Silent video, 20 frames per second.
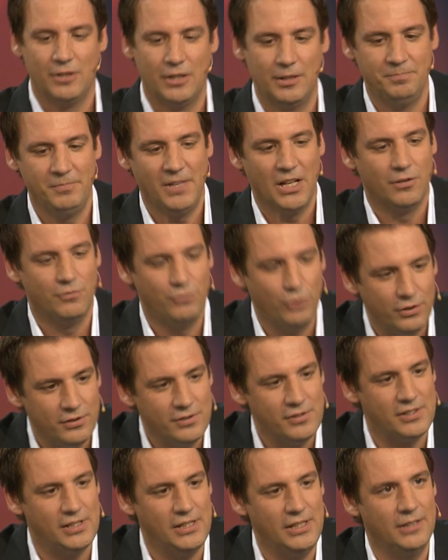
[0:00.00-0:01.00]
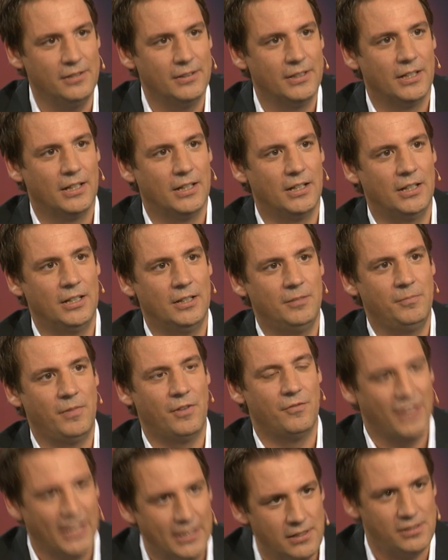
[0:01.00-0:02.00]
ähm, würden Sie ähm,
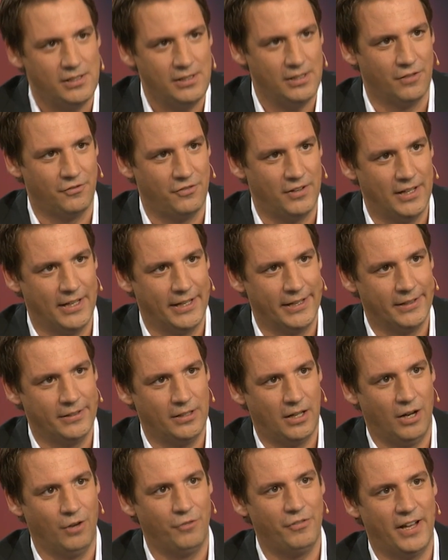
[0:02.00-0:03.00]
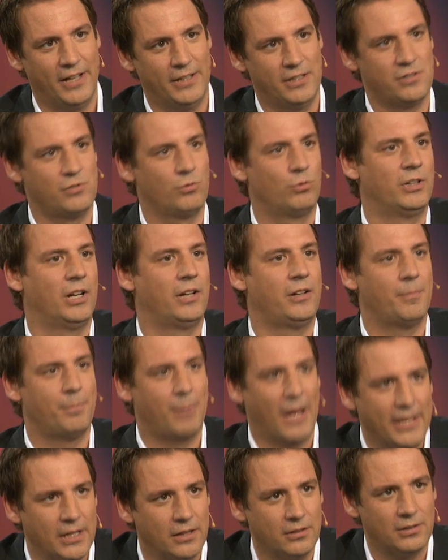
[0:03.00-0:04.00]
wenn Sie hier verlängern, auf eine sogenannte
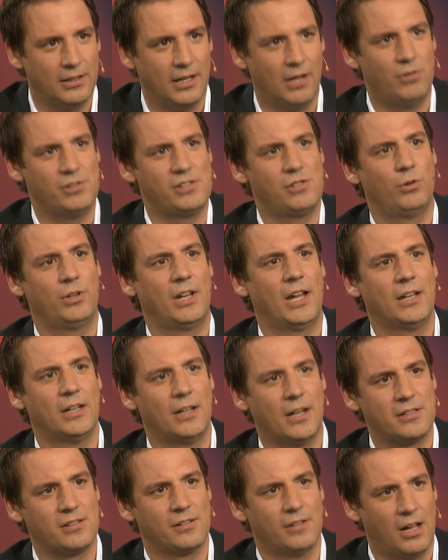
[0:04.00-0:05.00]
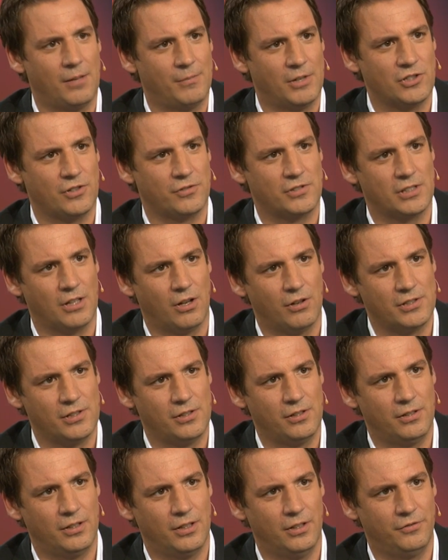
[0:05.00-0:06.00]
Bayern-Klausel oder eine
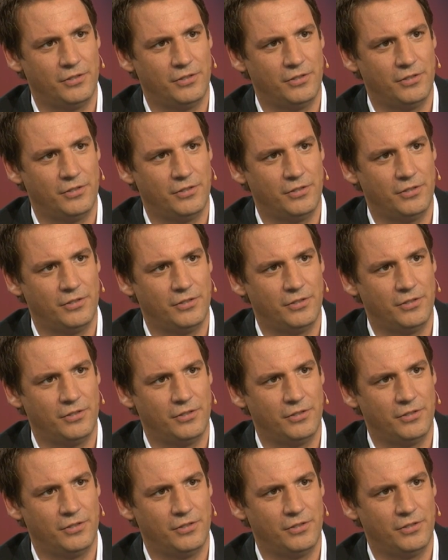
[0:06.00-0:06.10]
Nationalmannschaftsklausel äh,